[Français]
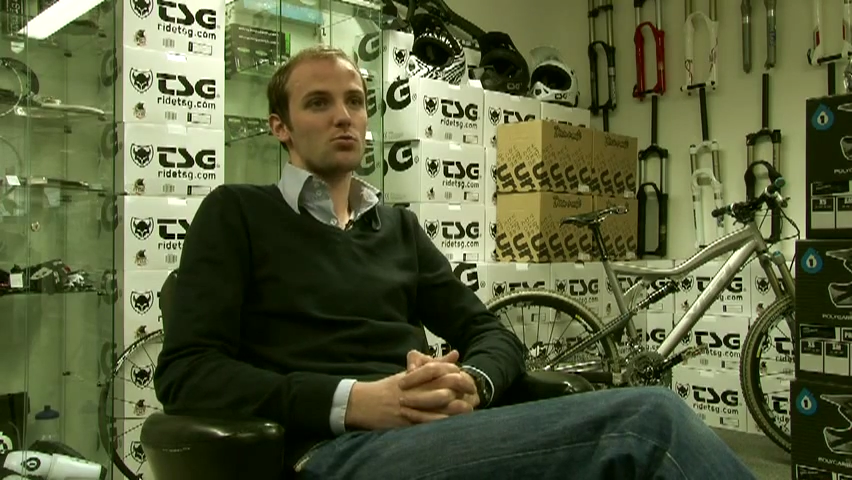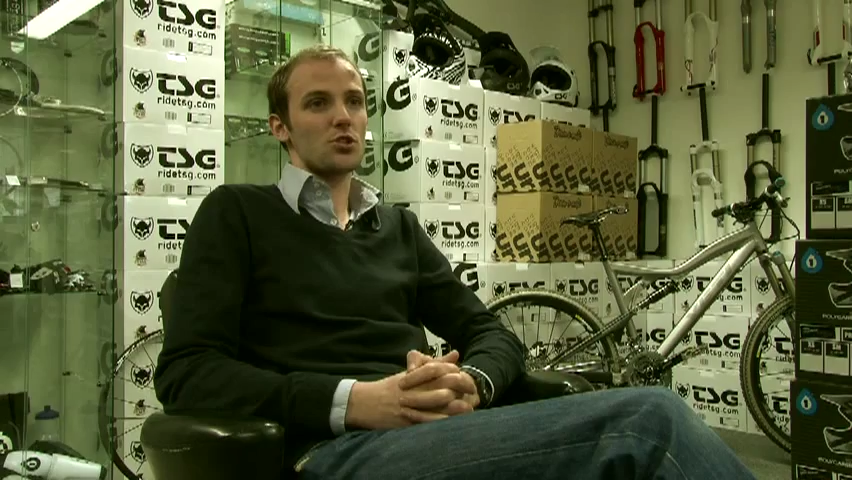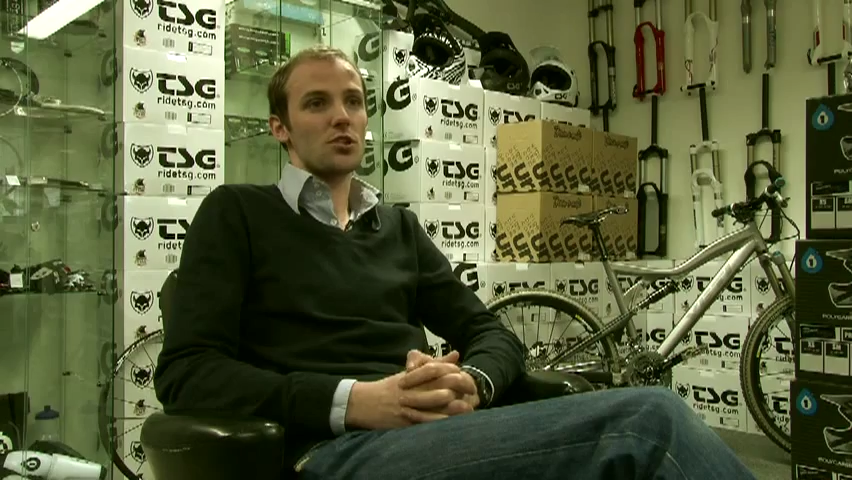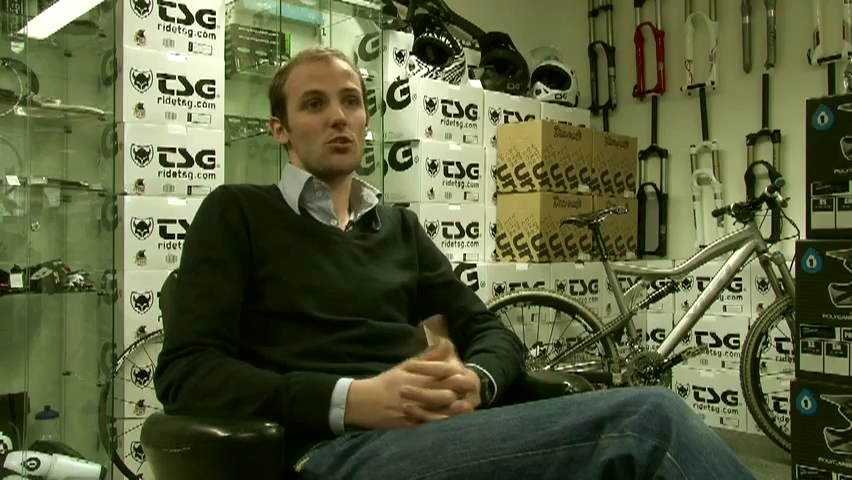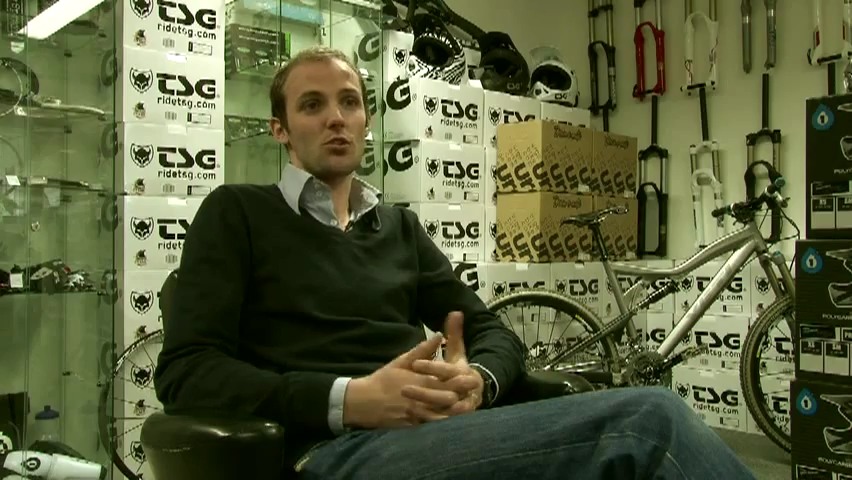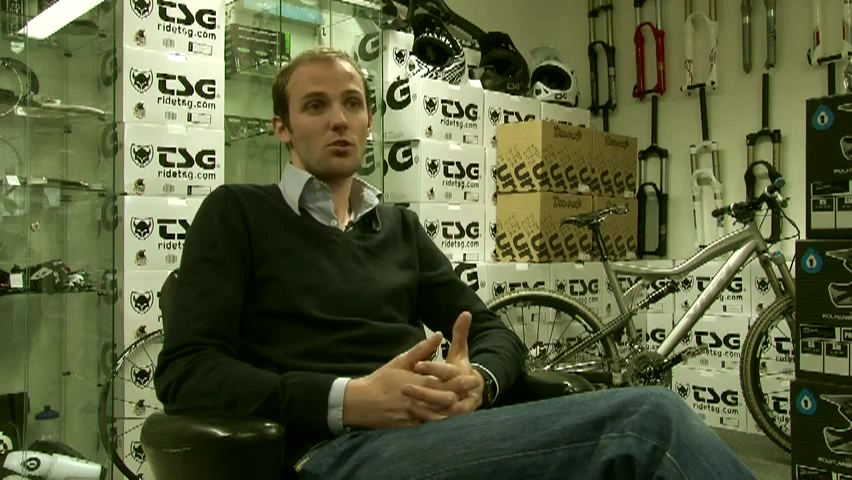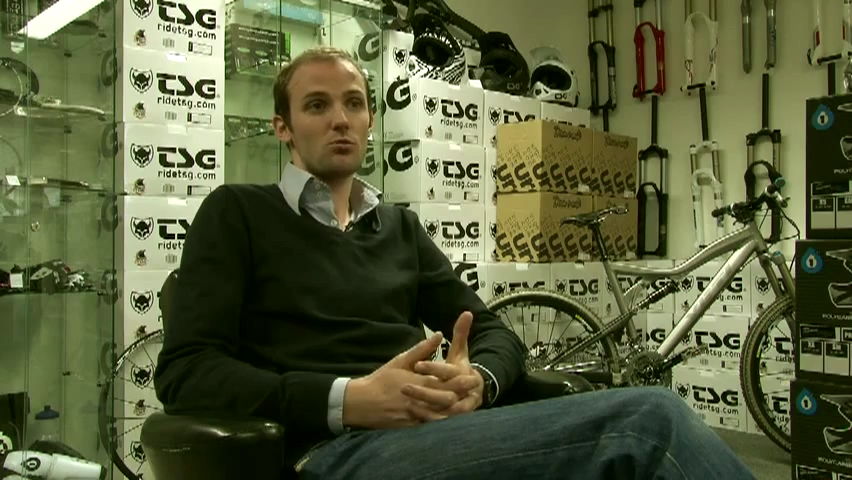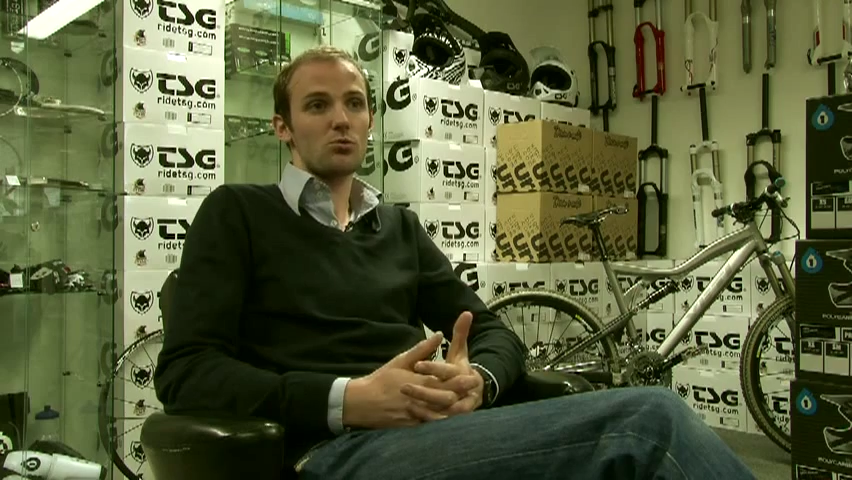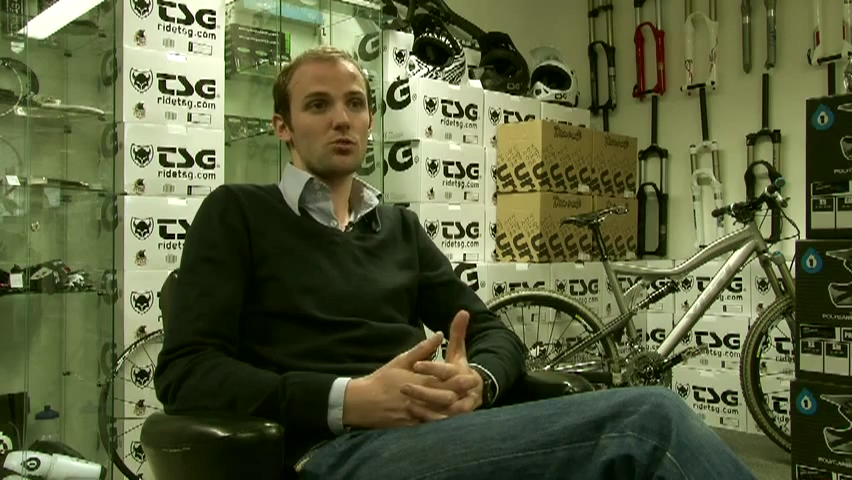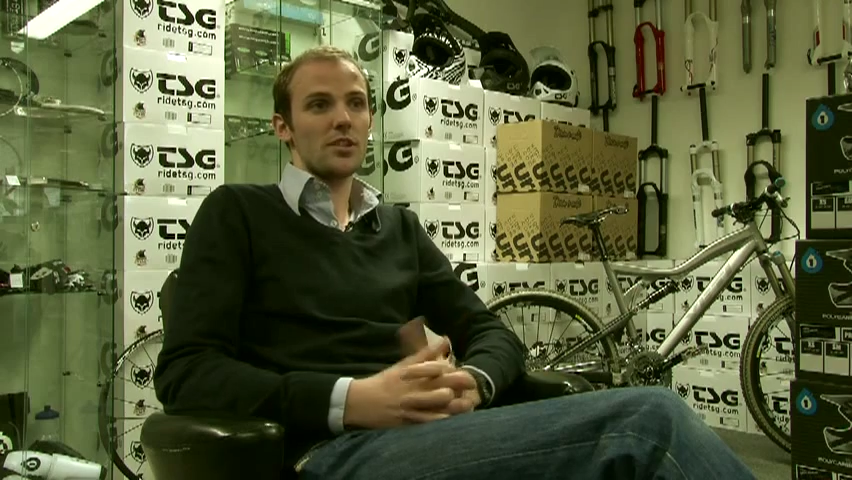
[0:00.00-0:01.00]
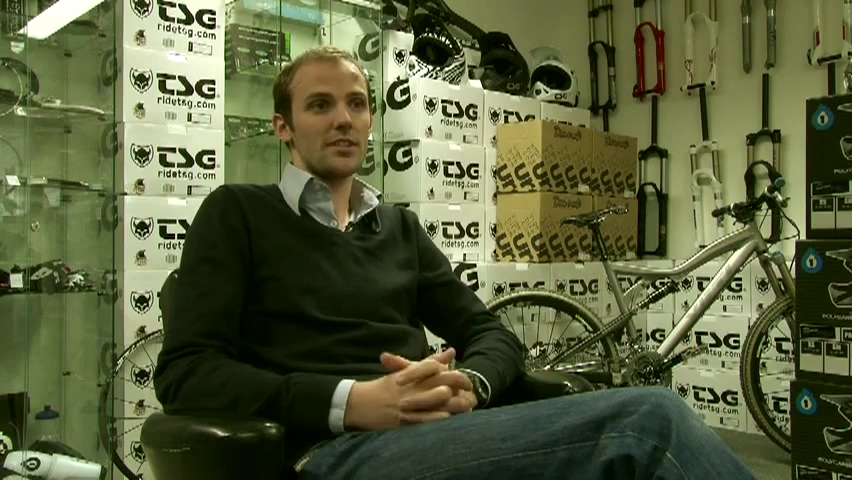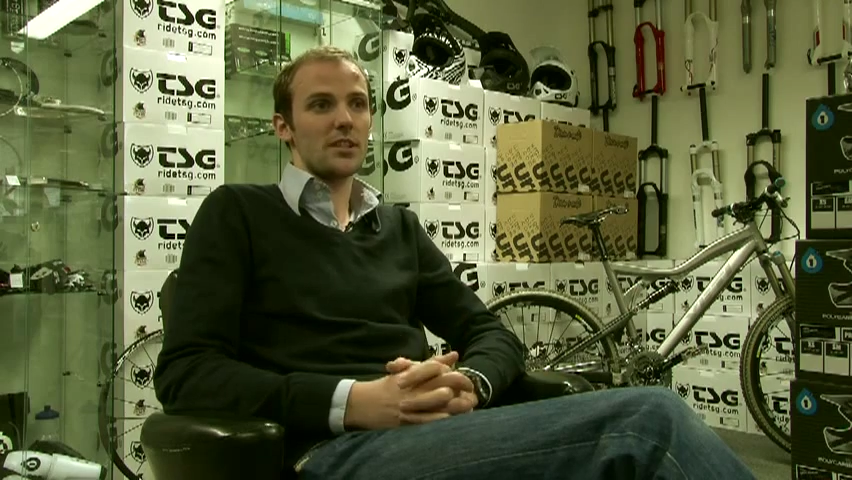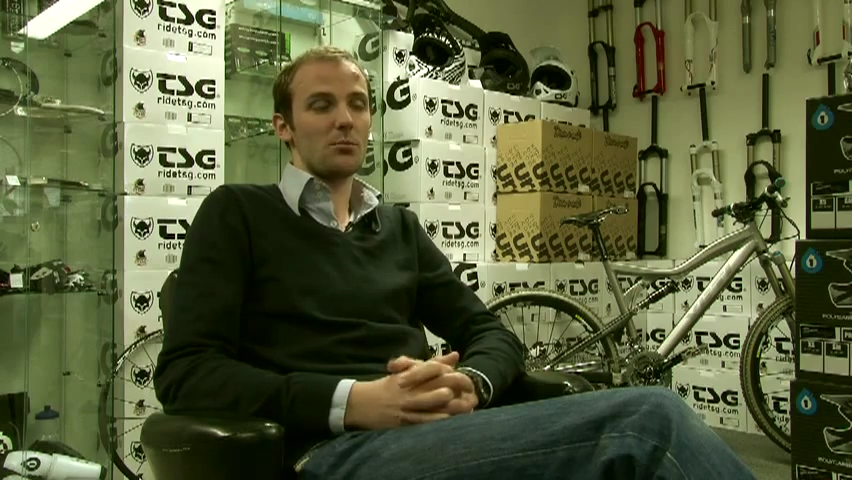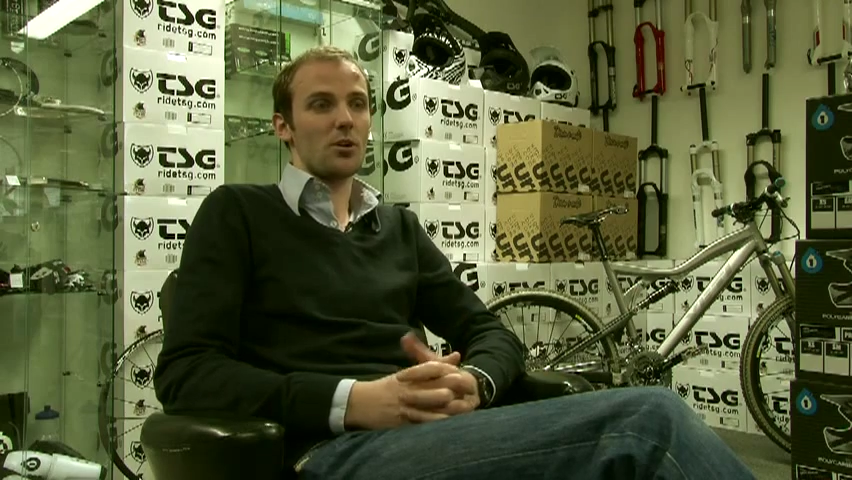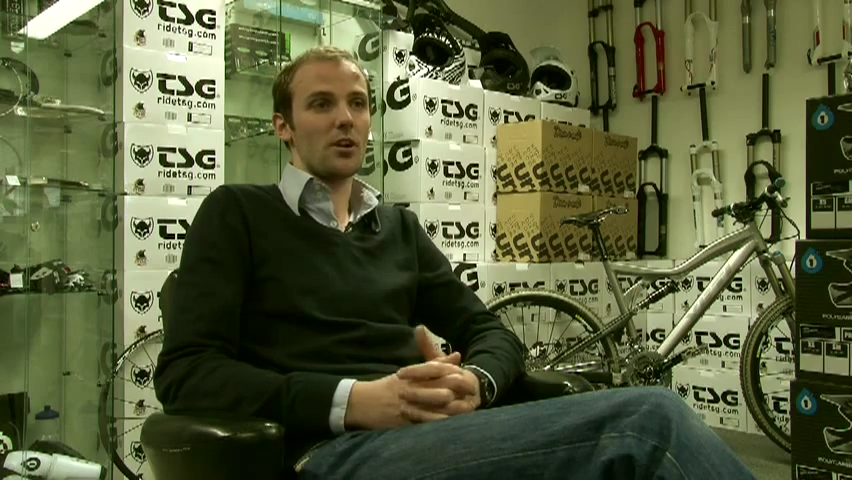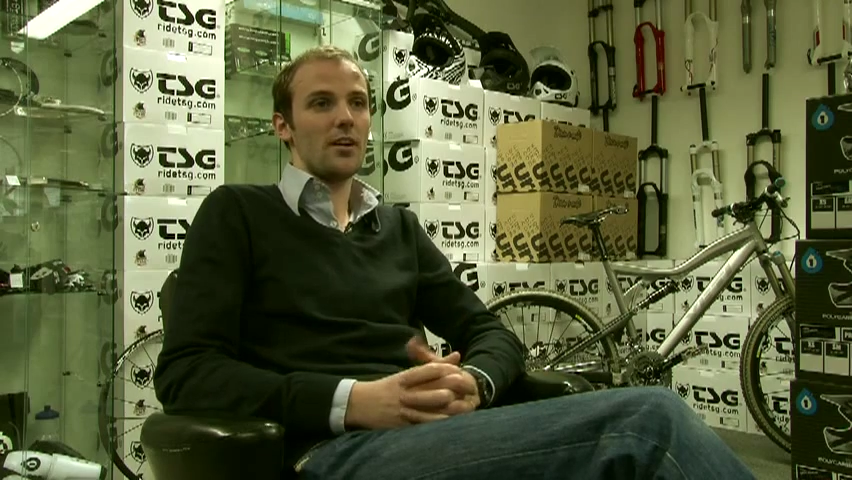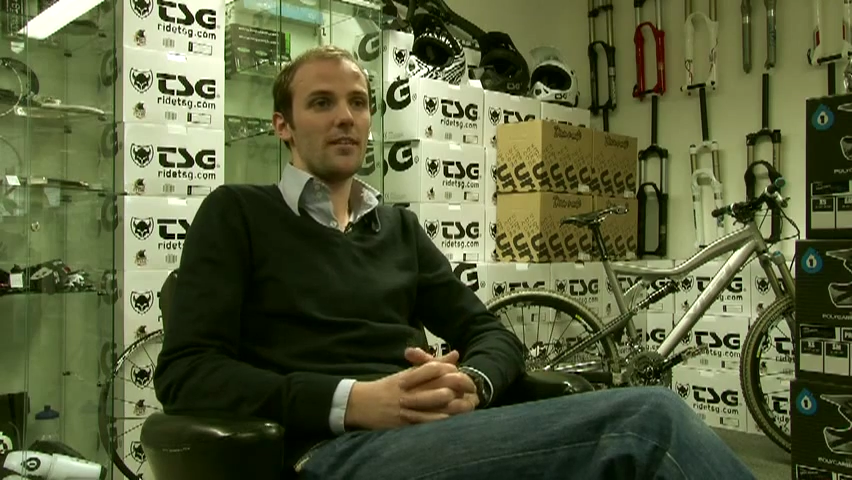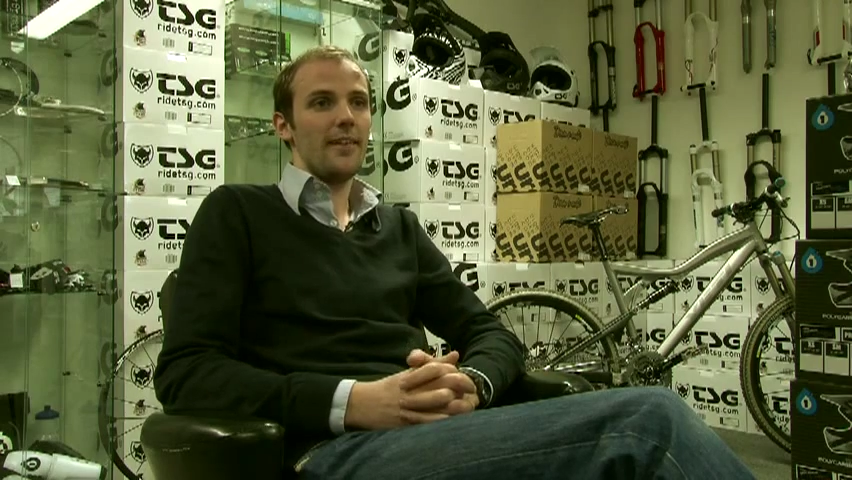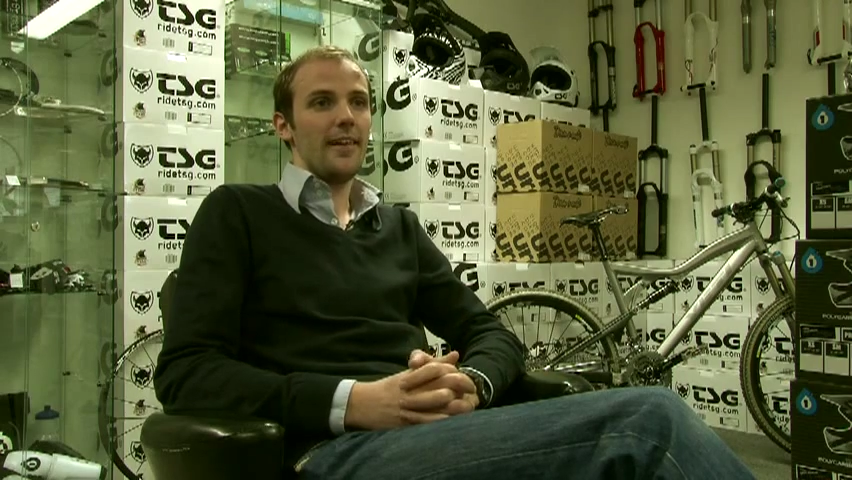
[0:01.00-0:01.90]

où j'étais encore tout seul à cette époque-là,